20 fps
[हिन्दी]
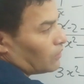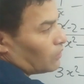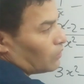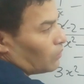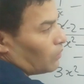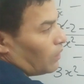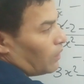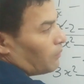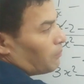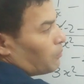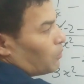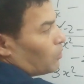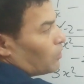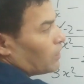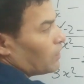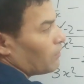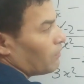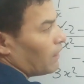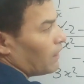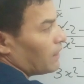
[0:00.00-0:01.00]
तो अपॉन
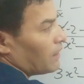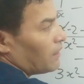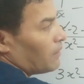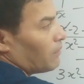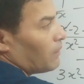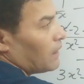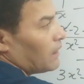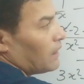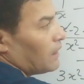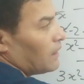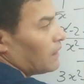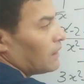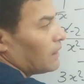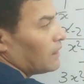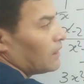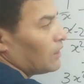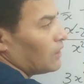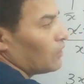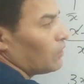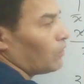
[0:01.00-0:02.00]
डिवाइडेड बाय
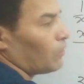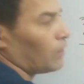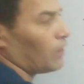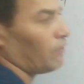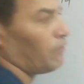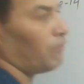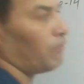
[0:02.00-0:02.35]
ओके